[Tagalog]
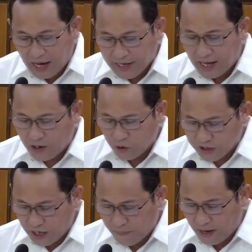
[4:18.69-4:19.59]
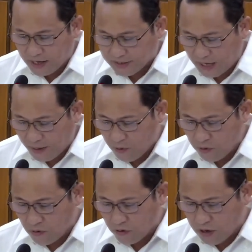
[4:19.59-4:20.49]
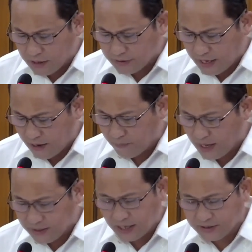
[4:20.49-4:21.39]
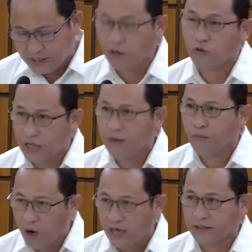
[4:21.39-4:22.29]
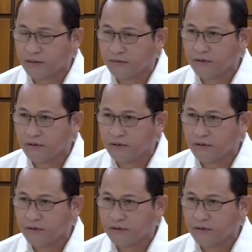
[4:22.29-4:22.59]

ana usab ang kasamok o ang tanang matang sa dautang buhat.